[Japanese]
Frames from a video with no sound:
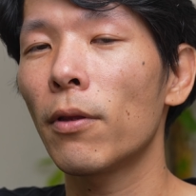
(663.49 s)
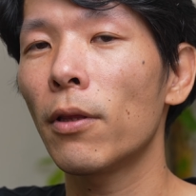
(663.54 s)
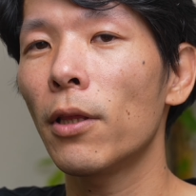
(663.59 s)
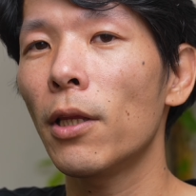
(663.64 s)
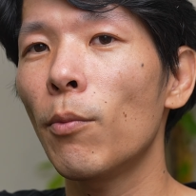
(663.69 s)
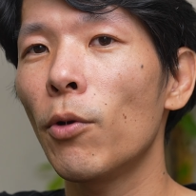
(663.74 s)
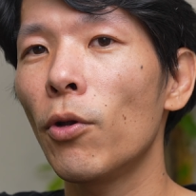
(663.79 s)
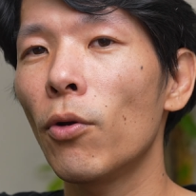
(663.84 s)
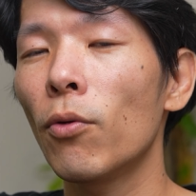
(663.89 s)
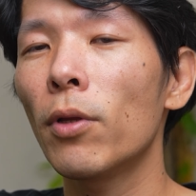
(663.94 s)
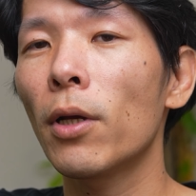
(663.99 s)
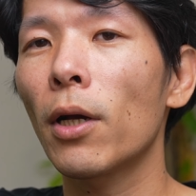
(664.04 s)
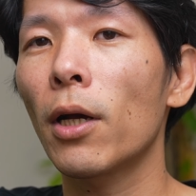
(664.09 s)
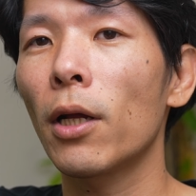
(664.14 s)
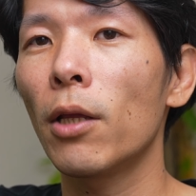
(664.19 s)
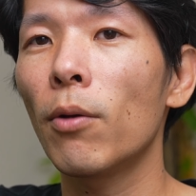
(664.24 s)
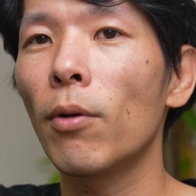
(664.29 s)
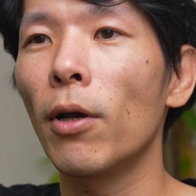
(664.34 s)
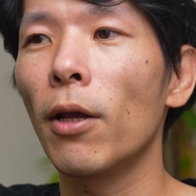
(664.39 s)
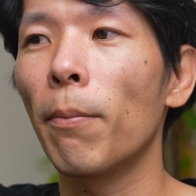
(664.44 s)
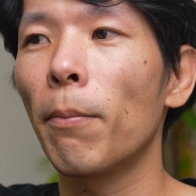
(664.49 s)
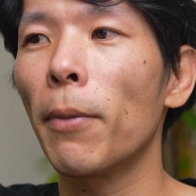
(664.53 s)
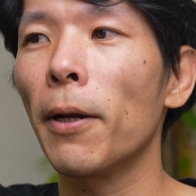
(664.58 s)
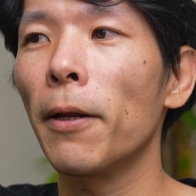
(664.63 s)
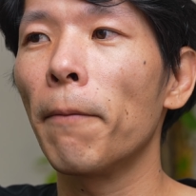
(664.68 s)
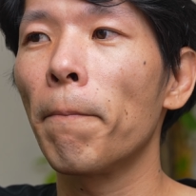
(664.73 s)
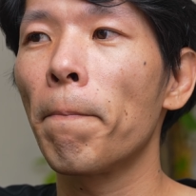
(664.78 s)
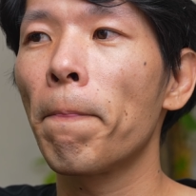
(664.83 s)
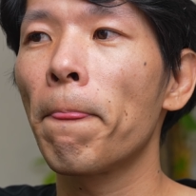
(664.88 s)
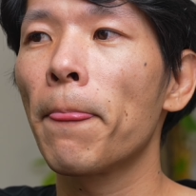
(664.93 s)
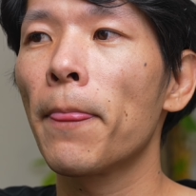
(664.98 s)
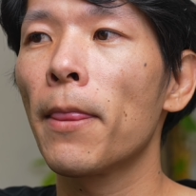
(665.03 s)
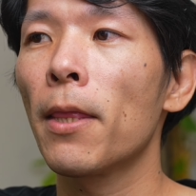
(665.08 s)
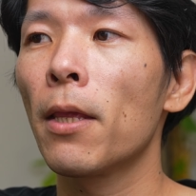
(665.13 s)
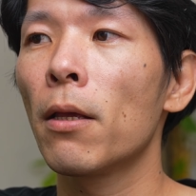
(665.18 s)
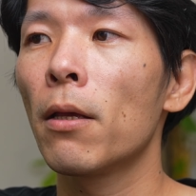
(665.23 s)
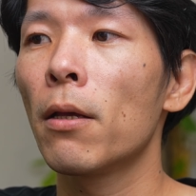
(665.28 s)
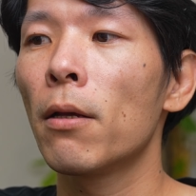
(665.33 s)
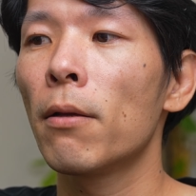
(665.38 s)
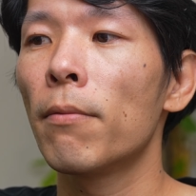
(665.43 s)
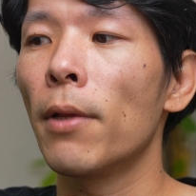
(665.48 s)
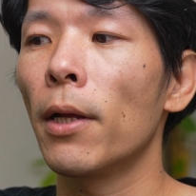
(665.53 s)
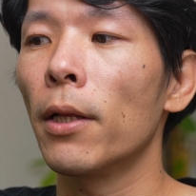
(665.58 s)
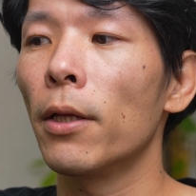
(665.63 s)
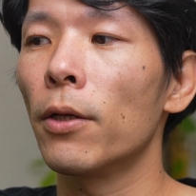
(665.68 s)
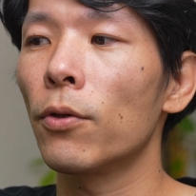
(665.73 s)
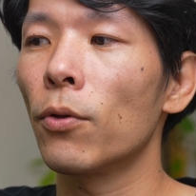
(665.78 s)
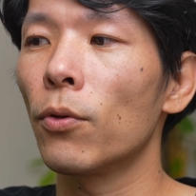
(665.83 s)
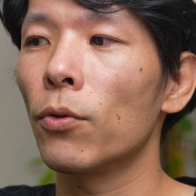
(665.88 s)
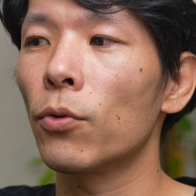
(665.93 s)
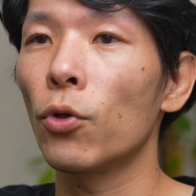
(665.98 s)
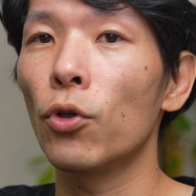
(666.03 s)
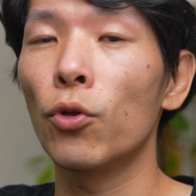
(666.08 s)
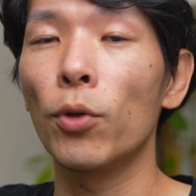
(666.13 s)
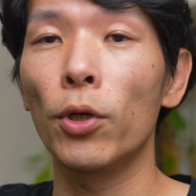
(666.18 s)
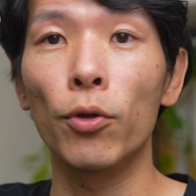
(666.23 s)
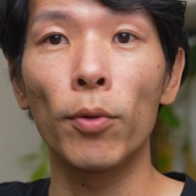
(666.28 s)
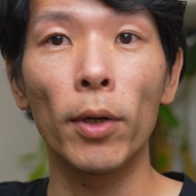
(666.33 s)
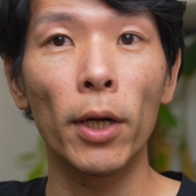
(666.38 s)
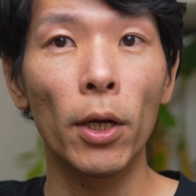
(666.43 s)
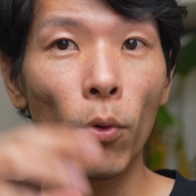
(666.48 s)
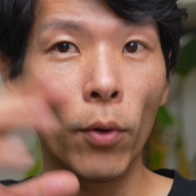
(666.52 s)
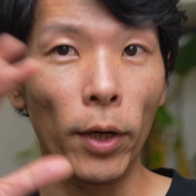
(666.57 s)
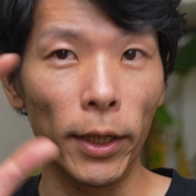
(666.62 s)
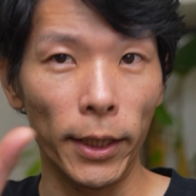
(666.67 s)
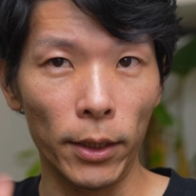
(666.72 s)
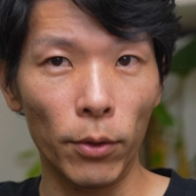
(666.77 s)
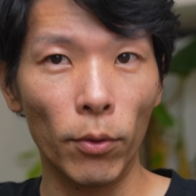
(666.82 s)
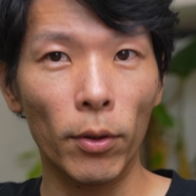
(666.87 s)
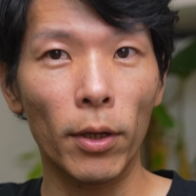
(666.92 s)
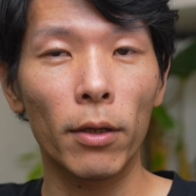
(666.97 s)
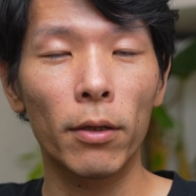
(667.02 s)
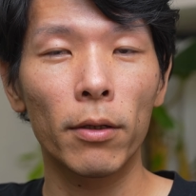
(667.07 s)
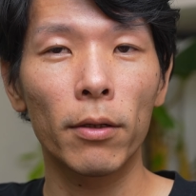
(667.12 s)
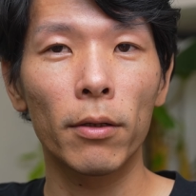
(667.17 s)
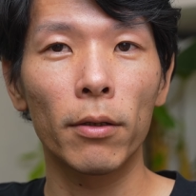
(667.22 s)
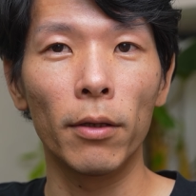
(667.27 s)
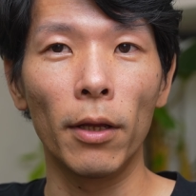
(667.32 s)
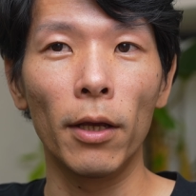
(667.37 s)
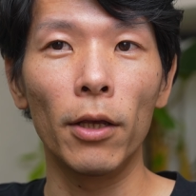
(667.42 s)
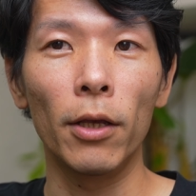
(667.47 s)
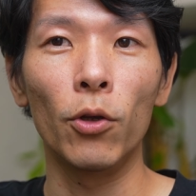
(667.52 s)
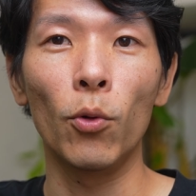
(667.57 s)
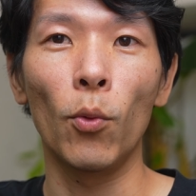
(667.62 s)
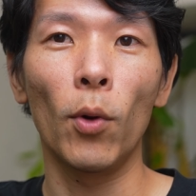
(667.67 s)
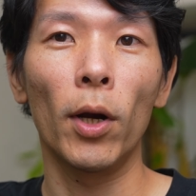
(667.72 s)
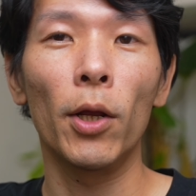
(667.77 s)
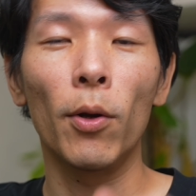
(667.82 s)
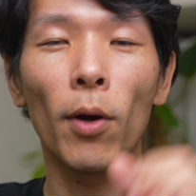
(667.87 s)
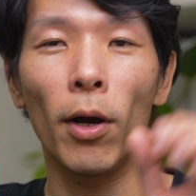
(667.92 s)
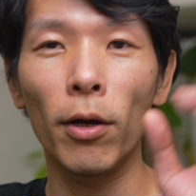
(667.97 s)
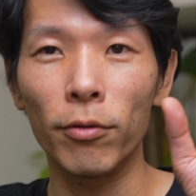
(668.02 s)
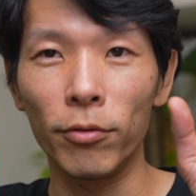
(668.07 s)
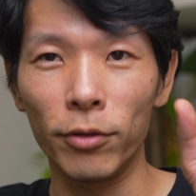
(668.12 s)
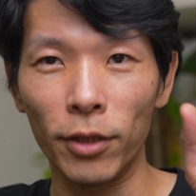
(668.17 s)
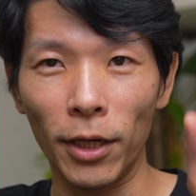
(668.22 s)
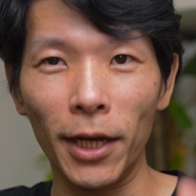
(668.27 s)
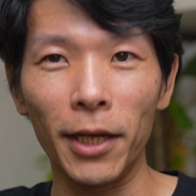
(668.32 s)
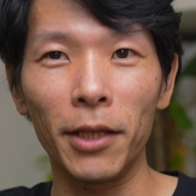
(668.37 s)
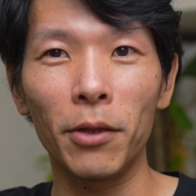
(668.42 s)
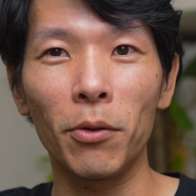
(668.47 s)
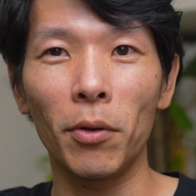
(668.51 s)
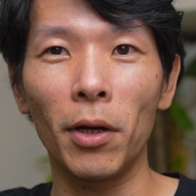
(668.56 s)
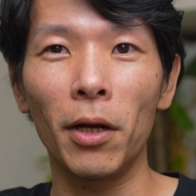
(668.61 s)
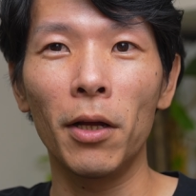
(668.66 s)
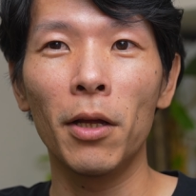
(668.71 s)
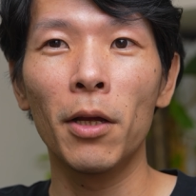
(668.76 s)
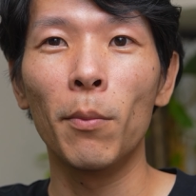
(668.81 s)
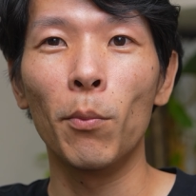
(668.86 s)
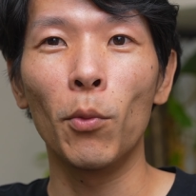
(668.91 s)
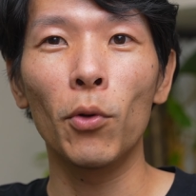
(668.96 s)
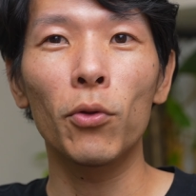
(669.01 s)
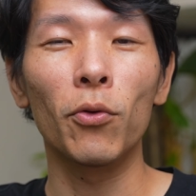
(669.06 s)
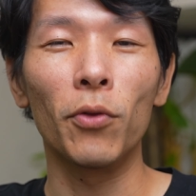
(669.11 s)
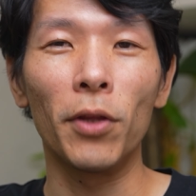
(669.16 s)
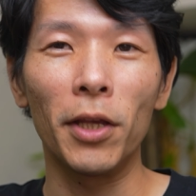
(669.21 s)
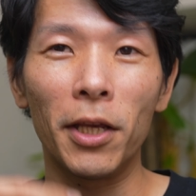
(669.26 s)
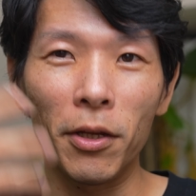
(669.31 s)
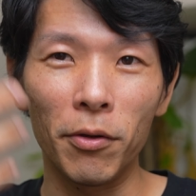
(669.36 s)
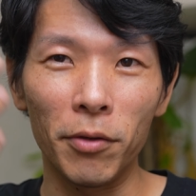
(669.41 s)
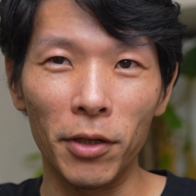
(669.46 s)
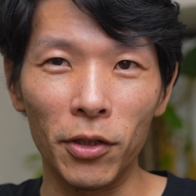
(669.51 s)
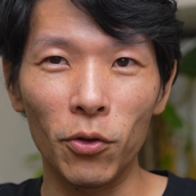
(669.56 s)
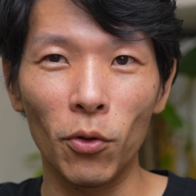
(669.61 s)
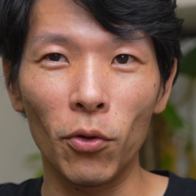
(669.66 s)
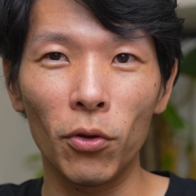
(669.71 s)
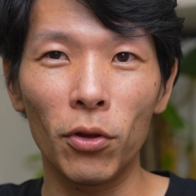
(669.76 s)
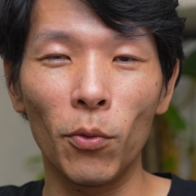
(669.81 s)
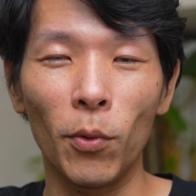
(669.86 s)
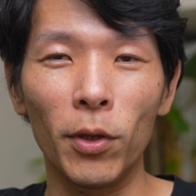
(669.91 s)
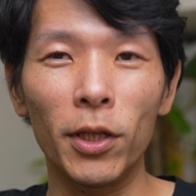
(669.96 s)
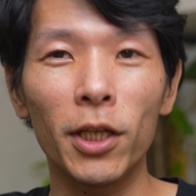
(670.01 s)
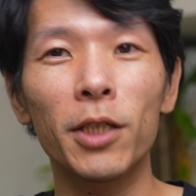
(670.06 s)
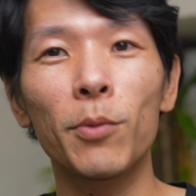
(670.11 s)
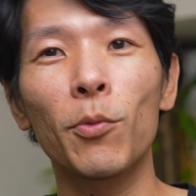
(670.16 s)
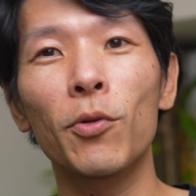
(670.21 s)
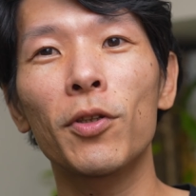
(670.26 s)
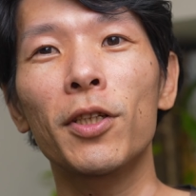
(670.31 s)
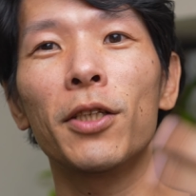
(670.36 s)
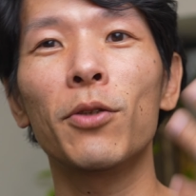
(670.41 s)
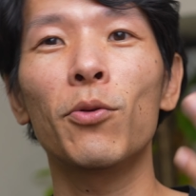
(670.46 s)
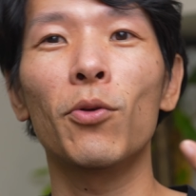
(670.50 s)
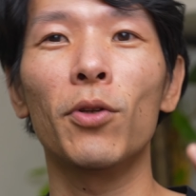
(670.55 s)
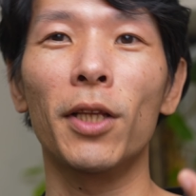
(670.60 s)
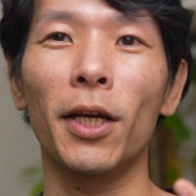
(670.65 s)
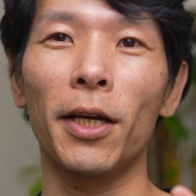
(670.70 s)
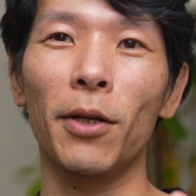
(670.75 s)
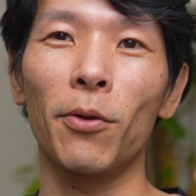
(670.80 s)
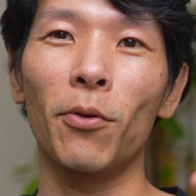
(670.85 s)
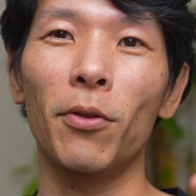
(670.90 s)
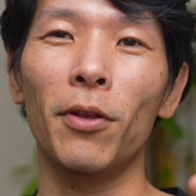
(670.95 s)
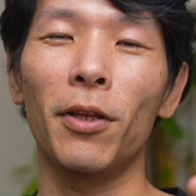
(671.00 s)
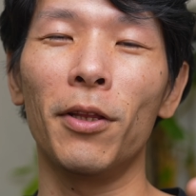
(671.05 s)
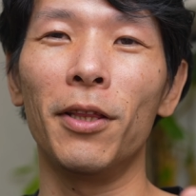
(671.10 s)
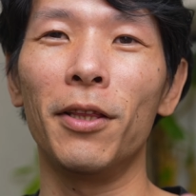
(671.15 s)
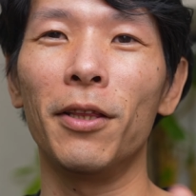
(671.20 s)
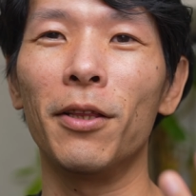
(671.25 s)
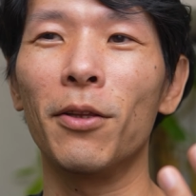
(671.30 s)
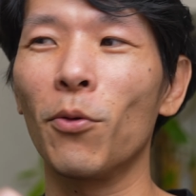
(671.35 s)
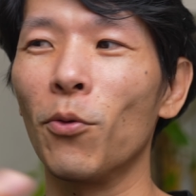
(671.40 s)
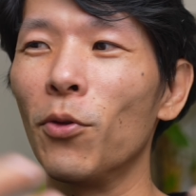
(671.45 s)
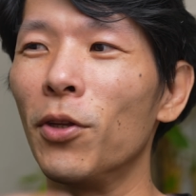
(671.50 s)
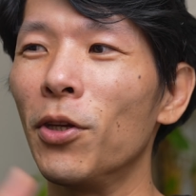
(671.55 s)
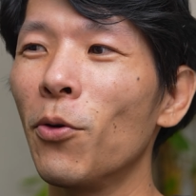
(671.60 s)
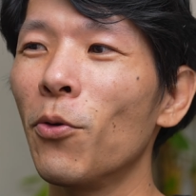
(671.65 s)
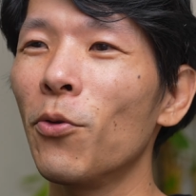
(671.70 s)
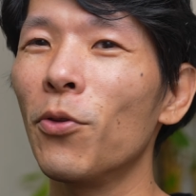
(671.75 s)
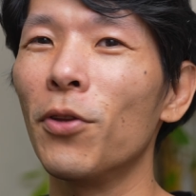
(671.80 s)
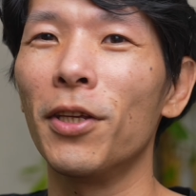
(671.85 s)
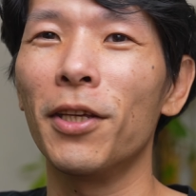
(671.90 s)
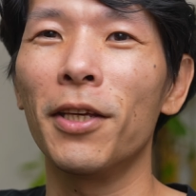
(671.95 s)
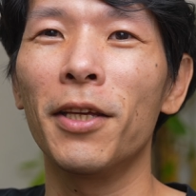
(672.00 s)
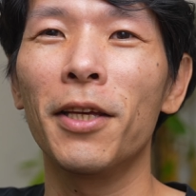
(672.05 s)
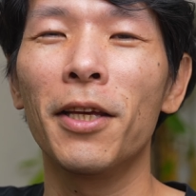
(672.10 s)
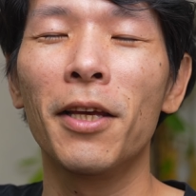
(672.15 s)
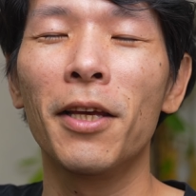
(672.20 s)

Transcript: でも世の中ではやっぱり、なんでしょう、そういうのは言わない方がいいとか、ね、弱音を吐くんじゃないとか、もっとできるでしょうって、私もしんどいんだけど、でも日本に、